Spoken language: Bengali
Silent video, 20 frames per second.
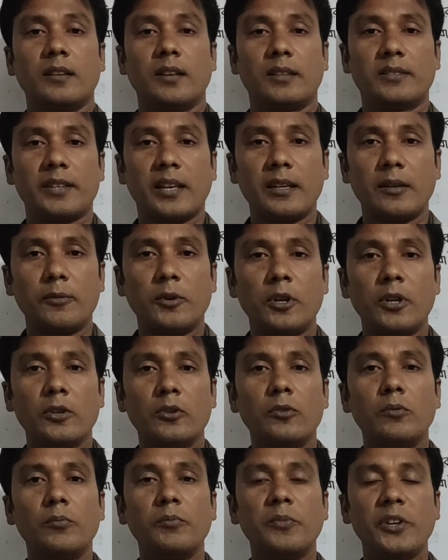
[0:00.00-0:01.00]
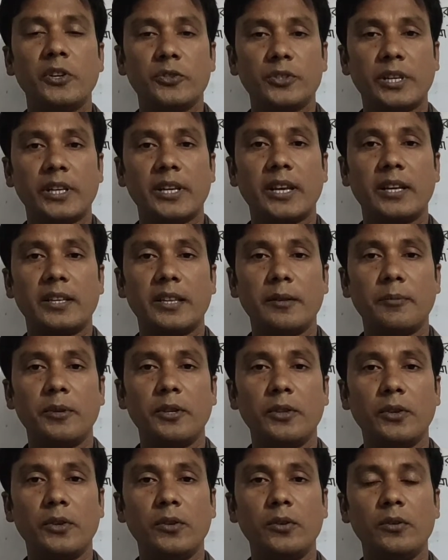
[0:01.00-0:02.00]
আসসালামু আলাইকুম প্রিয়
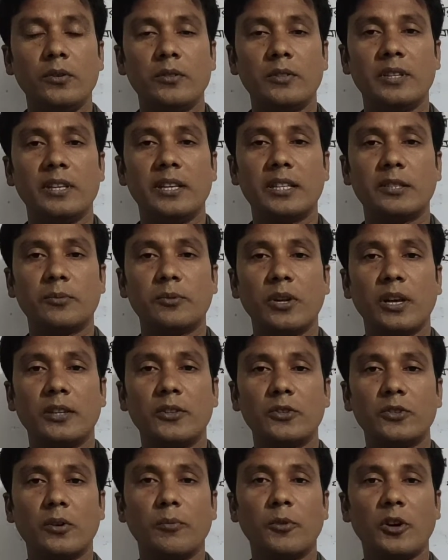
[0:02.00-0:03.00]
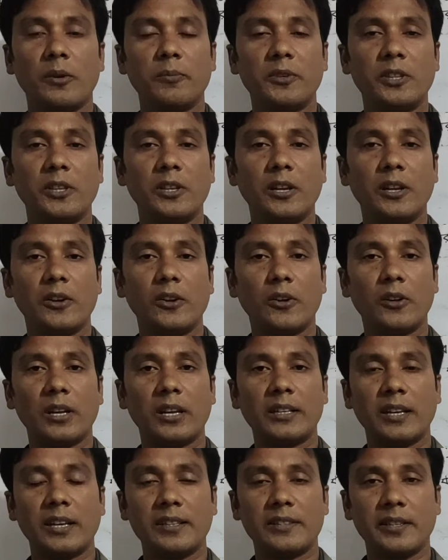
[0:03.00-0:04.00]
শিক্ষার্থীবৃন্দ দিনাজপুর আদর্শ মহাবিদ্যালয়ের
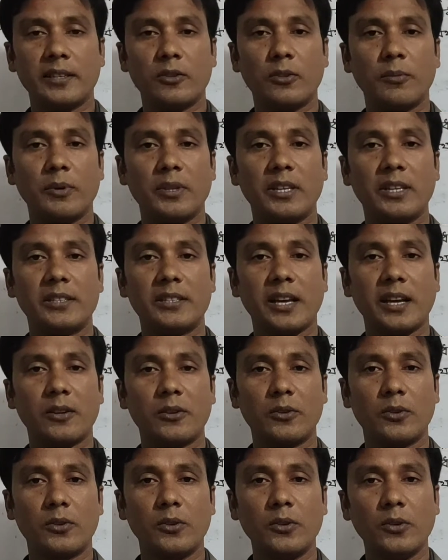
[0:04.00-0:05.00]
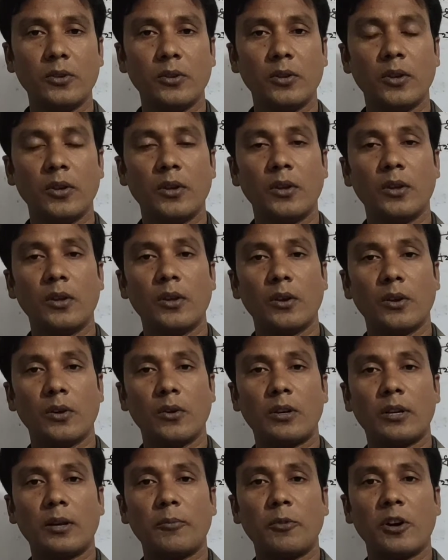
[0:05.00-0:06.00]
অনলাইন ক্লাসে তোমাদের স্বাগত
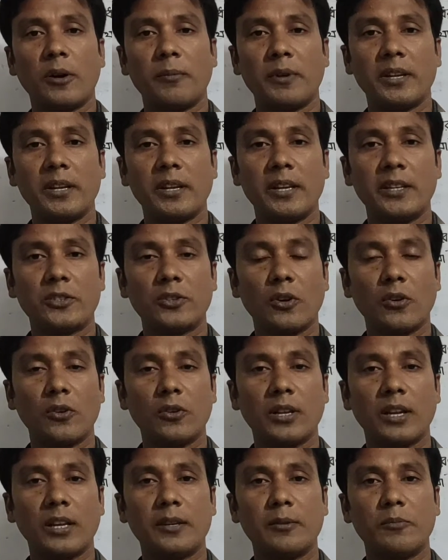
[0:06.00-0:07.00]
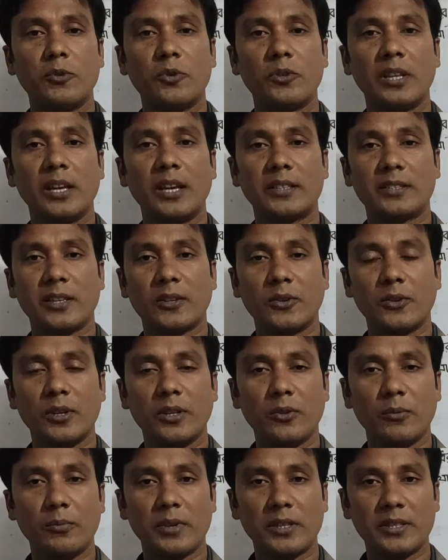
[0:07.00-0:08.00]
করোনা মহামারীর এই সংকটকালীন মুহূর্তে আশা করি
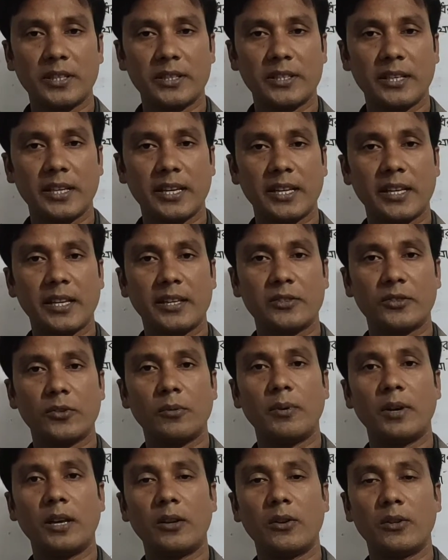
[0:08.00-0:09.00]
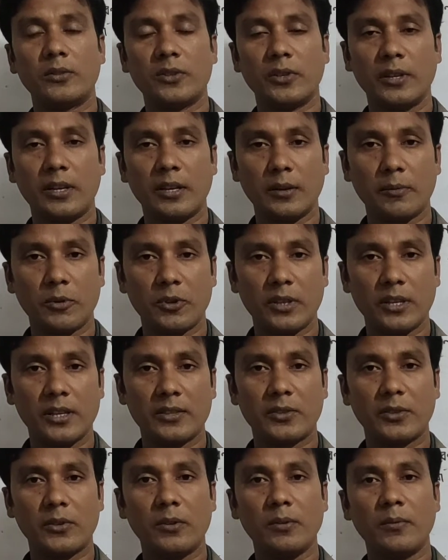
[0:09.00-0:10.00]
তোমরা যে যেখানে আছো ভালো আছো নিরাপদে
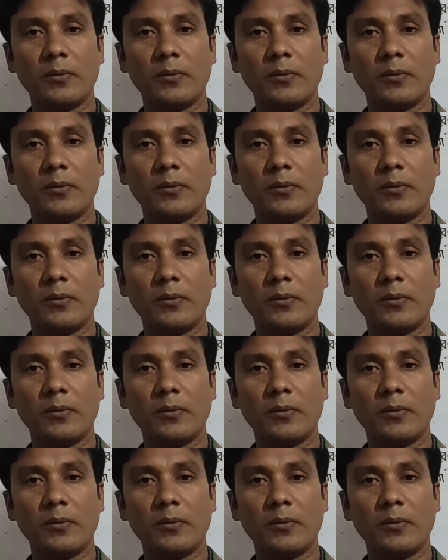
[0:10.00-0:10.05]
আছো